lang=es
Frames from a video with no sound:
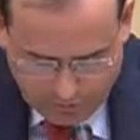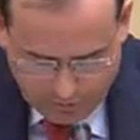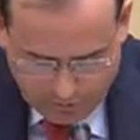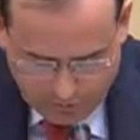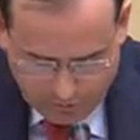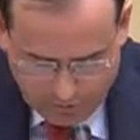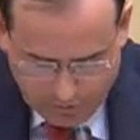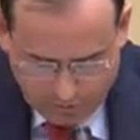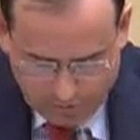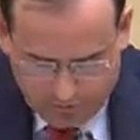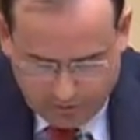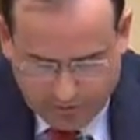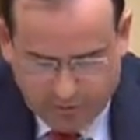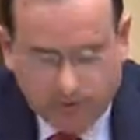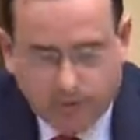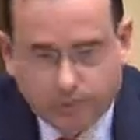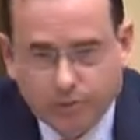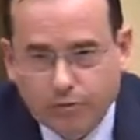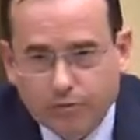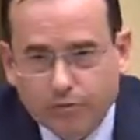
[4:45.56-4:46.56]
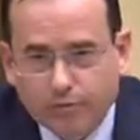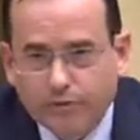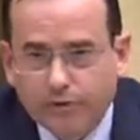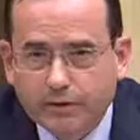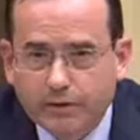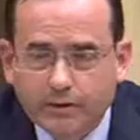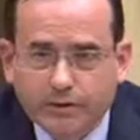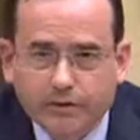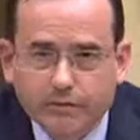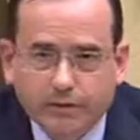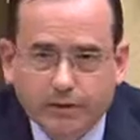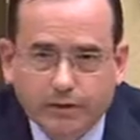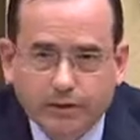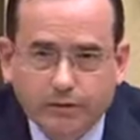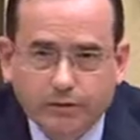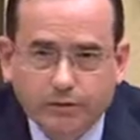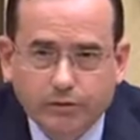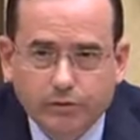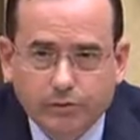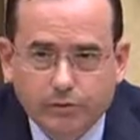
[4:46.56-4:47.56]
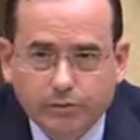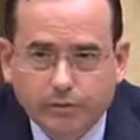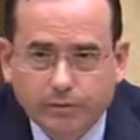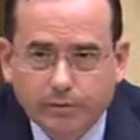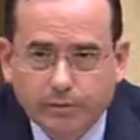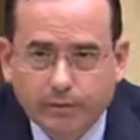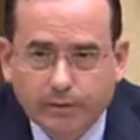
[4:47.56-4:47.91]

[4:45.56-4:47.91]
de acuerdo del que hablamos tiene que estar en todos los